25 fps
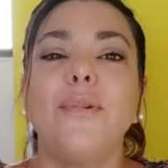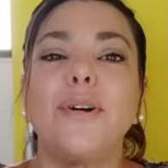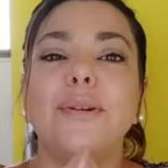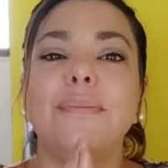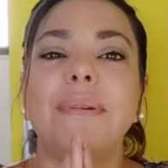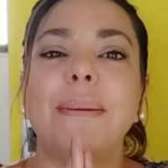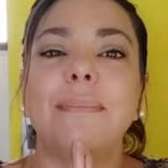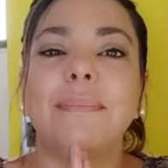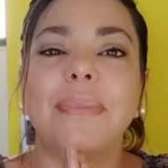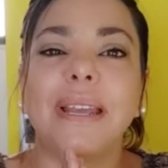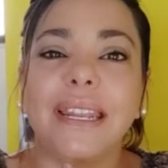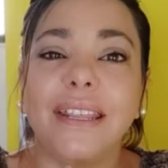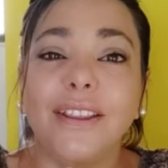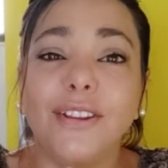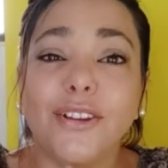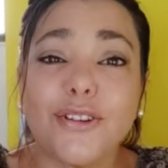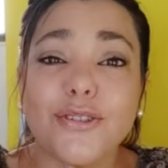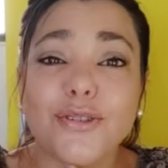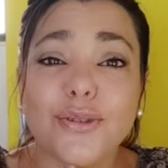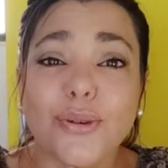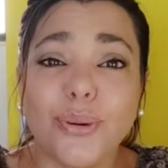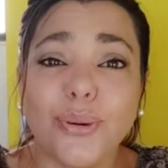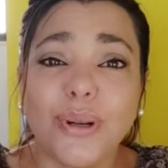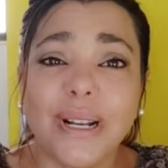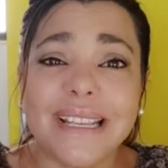
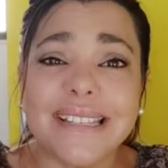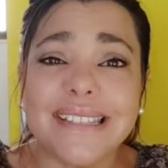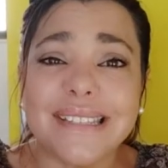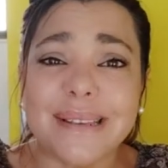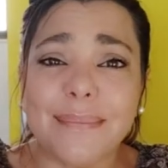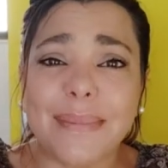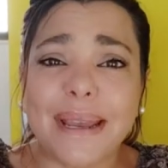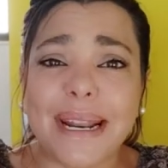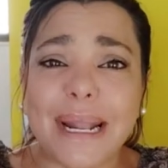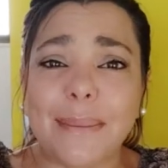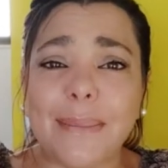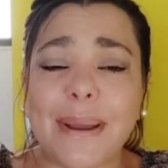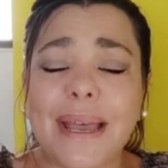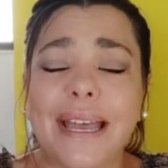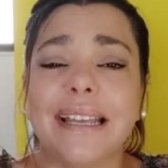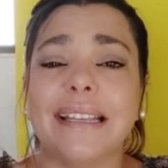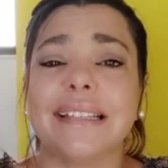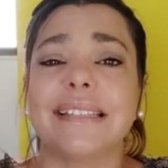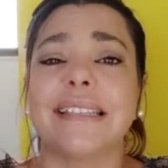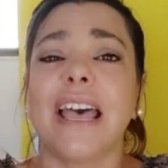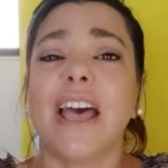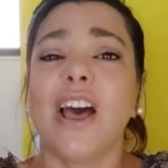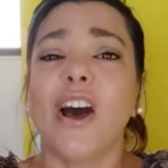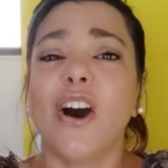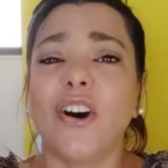bienvenidos una semana
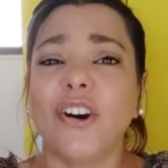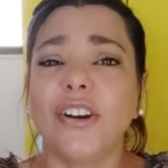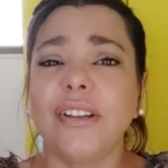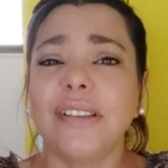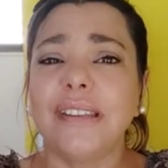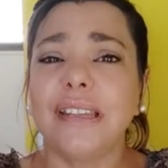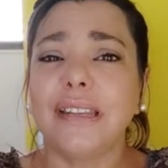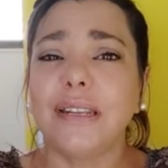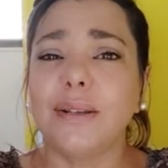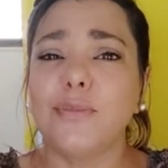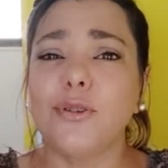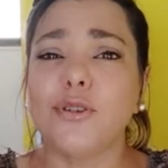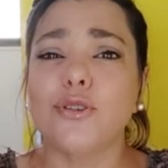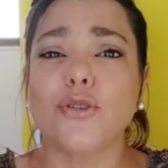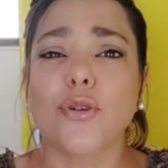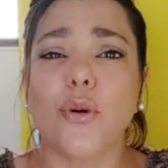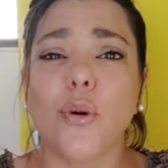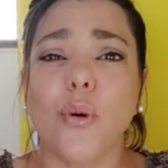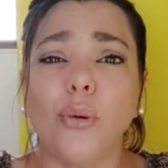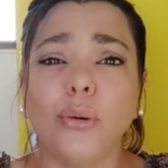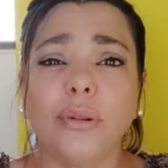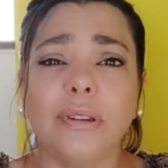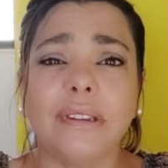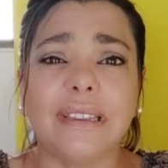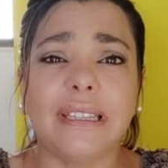más. Hoy tenemos
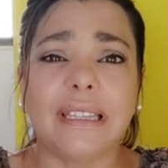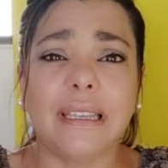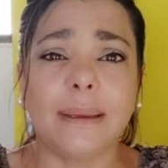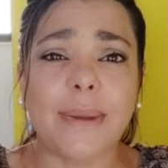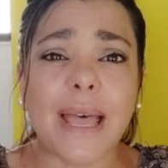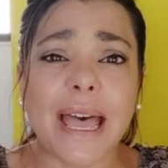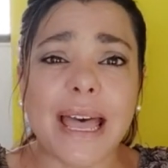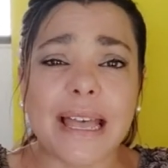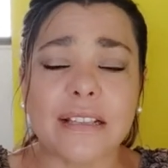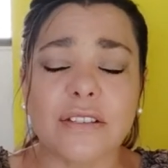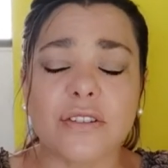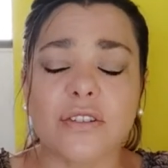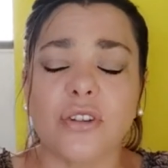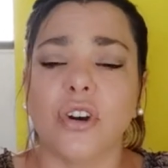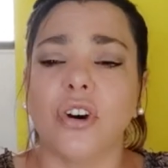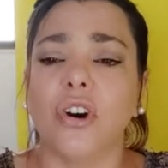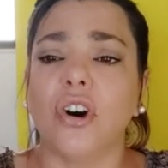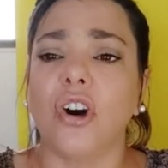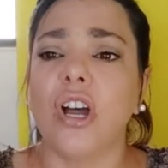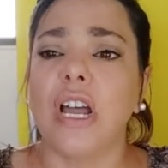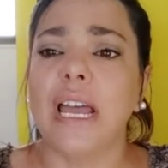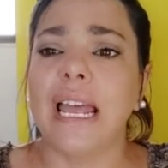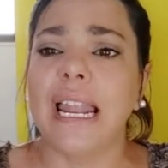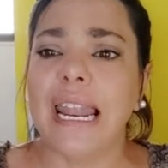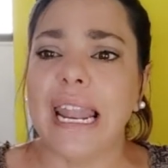un
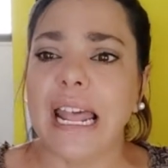temazo.